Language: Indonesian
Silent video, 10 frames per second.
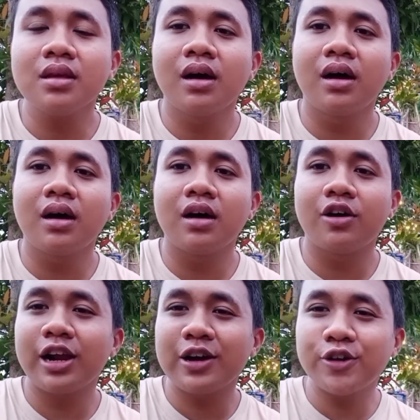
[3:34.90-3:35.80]
e,
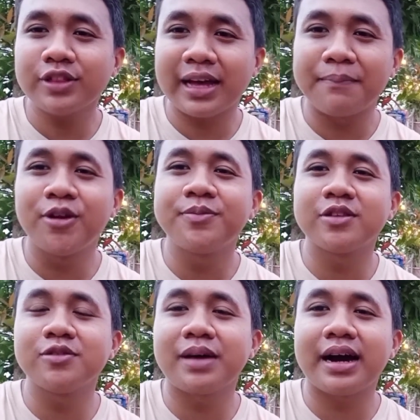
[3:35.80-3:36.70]
orang kota belum
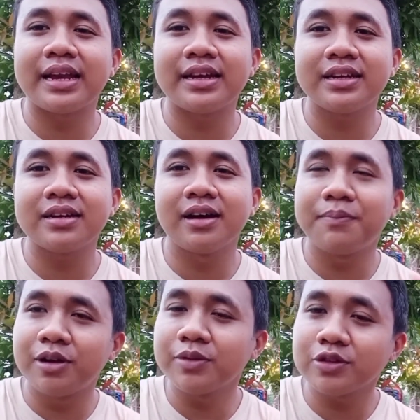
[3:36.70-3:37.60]
tentu makanan e,
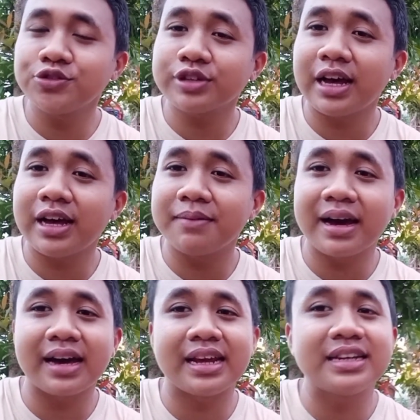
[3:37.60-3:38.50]
belum tentu suka
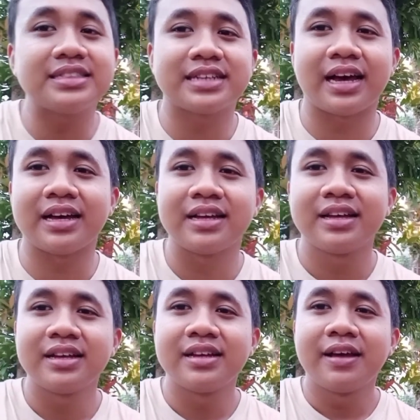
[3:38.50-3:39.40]
makanan desa
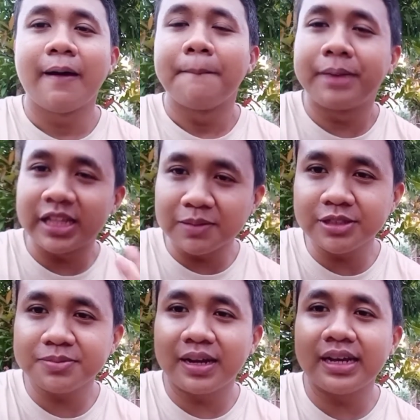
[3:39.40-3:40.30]
begitu pun
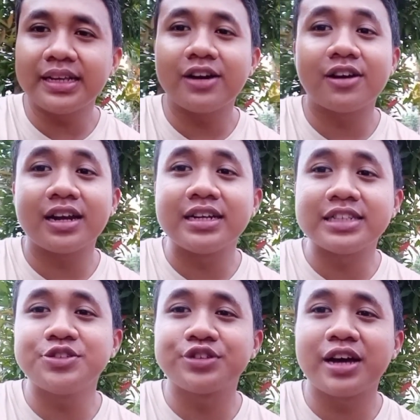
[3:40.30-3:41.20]
sebaliknya orang
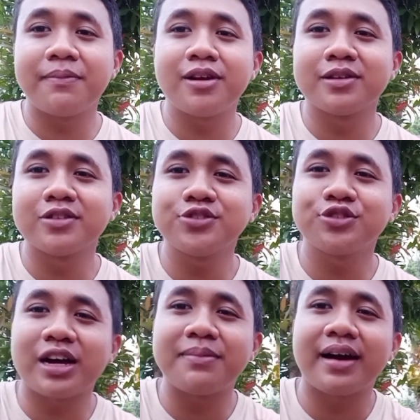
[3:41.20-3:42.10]
desa juga belum tentu
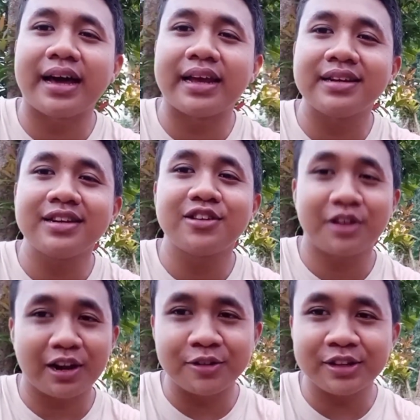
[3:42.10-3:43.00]
suka makanan
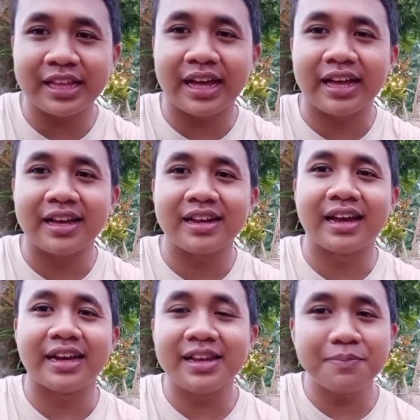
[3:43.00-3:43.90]
orang kota
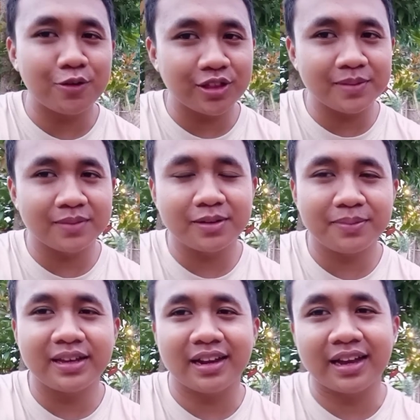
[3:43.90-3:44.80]
nah ini perlu teman-teman
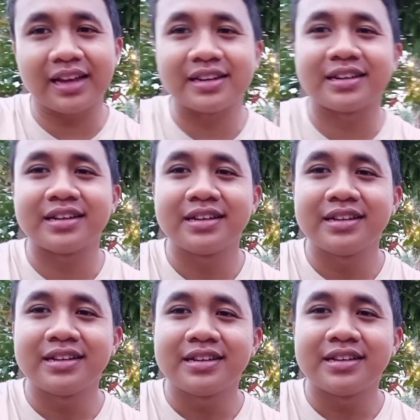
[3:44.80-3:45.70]
pikirkan
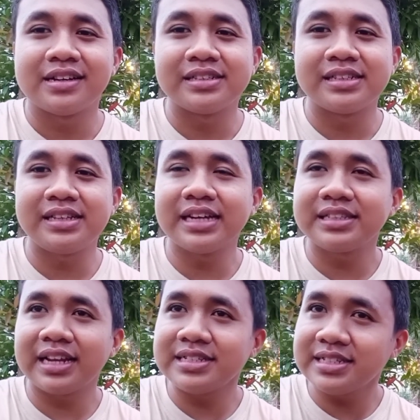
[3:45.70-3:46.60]
nah, jadi yang
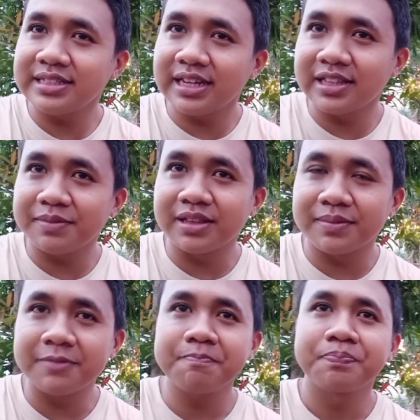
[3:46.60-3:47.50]
jelas intinya
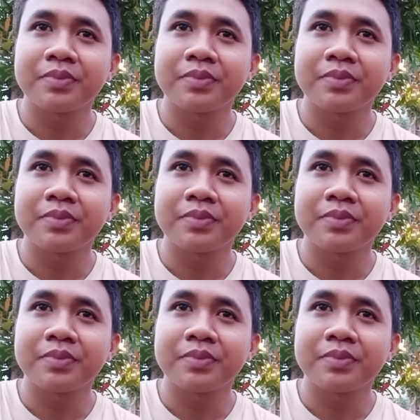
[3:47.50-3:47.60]
teman-teman